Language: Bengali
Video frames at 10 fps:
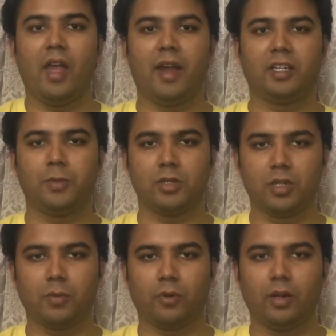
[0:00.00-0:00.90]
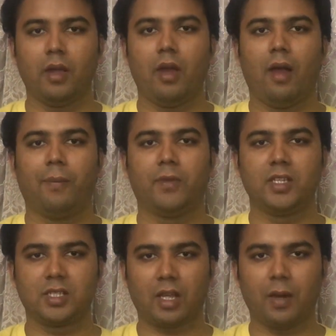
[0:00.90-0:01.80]
অ্যাক্টিভেশনের পরে আপনার
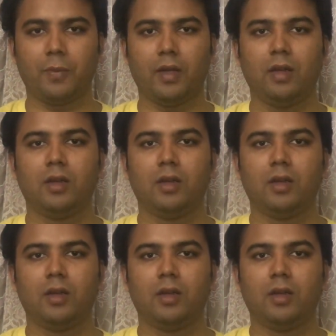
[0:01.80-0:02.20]
স্কাল্পে